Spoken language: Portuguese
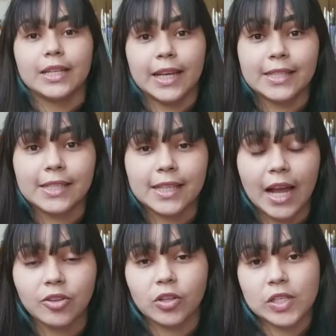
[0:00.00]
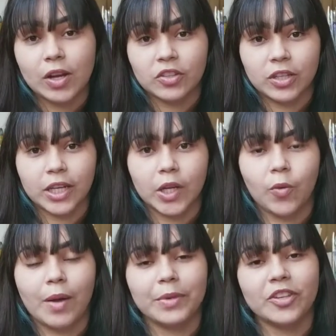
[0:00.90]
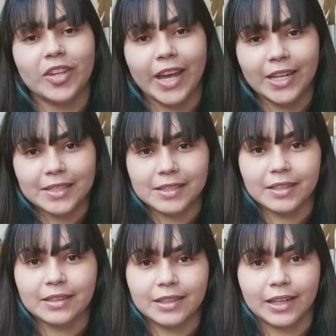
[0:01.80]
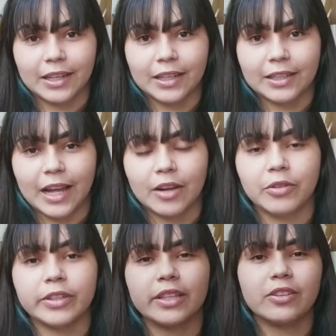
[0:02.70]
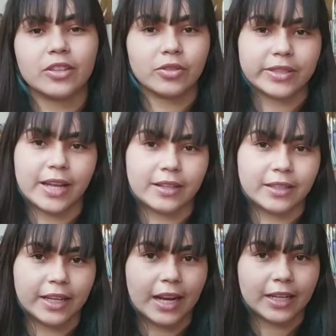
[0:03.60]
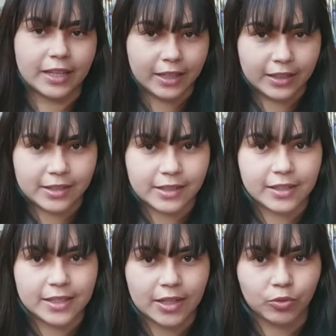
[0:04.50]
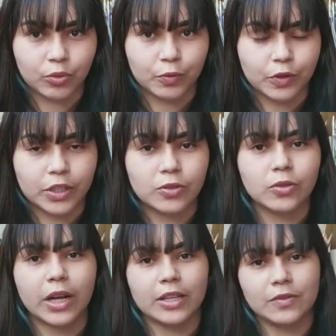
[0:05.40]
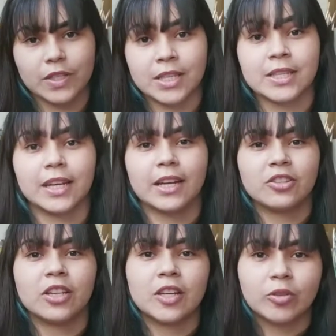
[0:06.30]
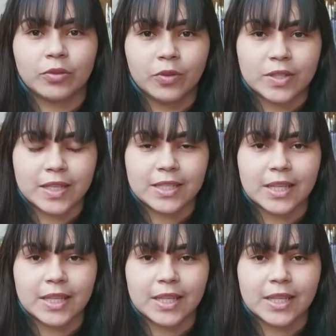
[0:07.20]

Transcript: E esses cartões eu adquiri com a Michelle Santana, tá? Eu vou estar tá deixando o Instagram dela aqui na descrição do vídeo, caso vocês queiram adquirir o de vocês